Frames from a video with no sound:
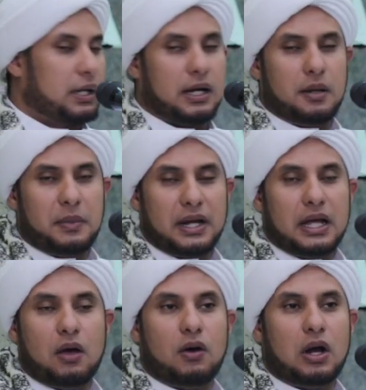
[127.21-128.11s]
Karena
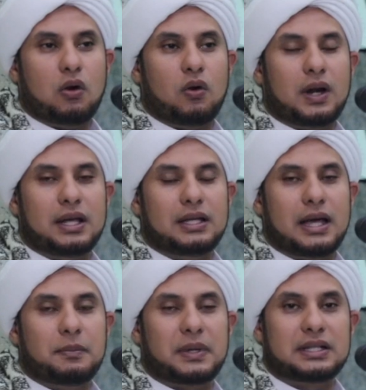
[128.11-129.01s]
mereka orang-orang
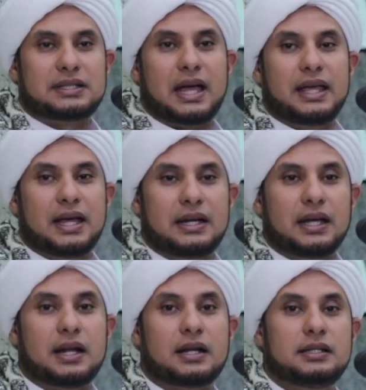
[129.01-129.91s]
yang percaya
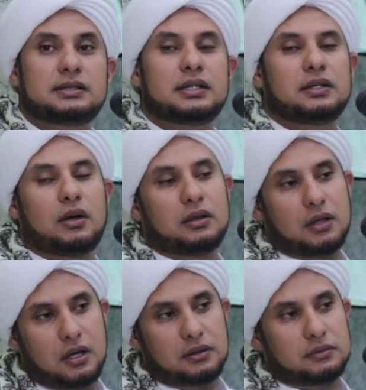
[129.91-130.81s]
dengan rizkinya Allah.